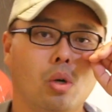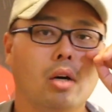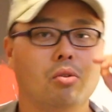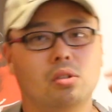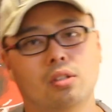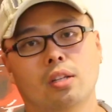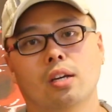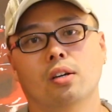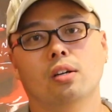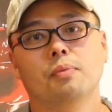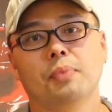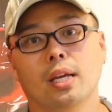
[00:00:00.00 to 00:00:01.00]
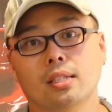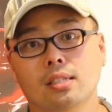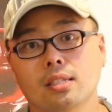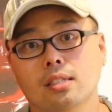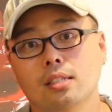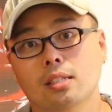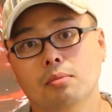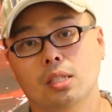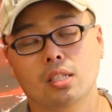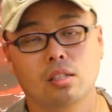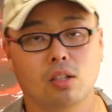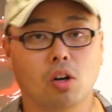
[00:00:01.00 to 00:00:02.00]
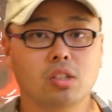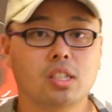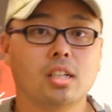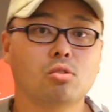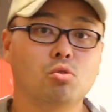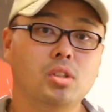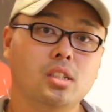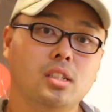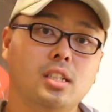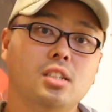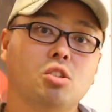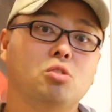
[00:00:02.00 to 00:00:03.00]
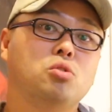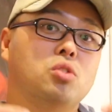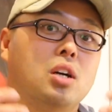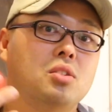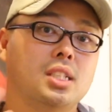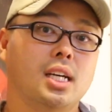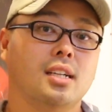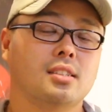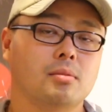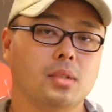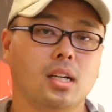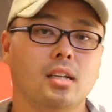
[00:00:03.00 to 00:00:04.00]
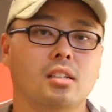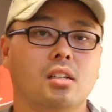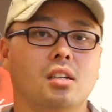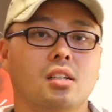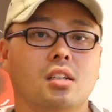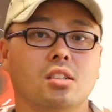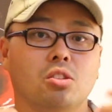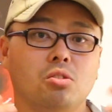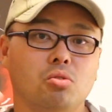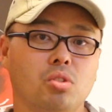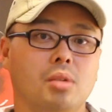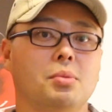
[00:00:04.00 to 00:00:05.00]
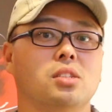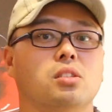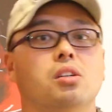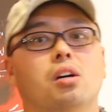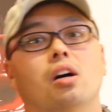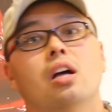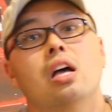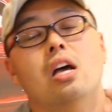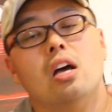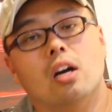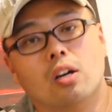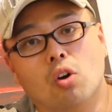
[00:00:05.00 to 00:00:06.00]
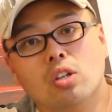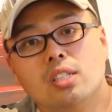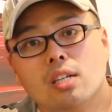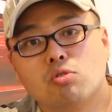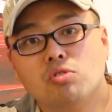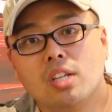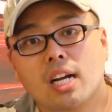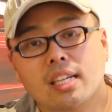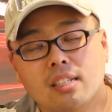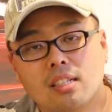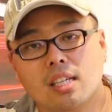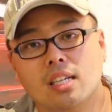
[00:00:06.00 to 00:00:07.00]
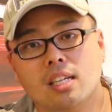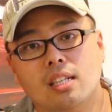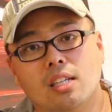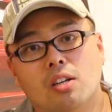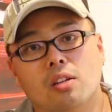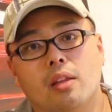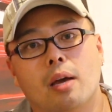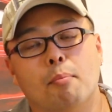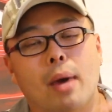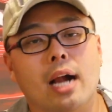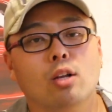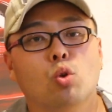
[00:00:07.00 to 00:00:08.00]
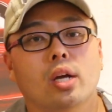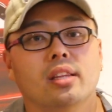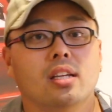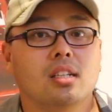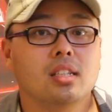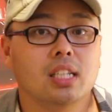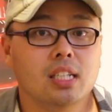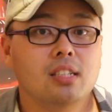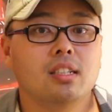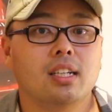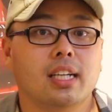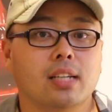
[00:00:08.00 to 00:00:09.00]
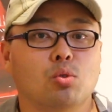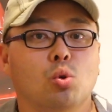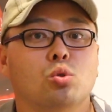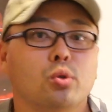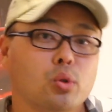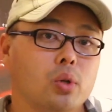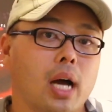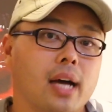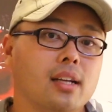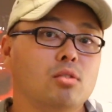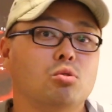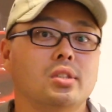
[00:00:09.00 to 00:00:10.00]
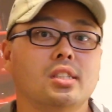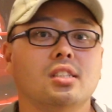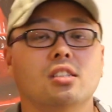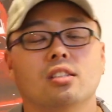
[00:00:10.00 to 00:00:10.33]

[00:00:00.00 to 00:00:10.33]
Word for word: 올라오고 있는데요. 예, 지금 이 러시아 군인들이 철수를 하지 않았습니까? 이렇게 철수를 하면서 러시아 군대가 일으킨 이런 말도 안 되는 일들이 계속 하나둘씩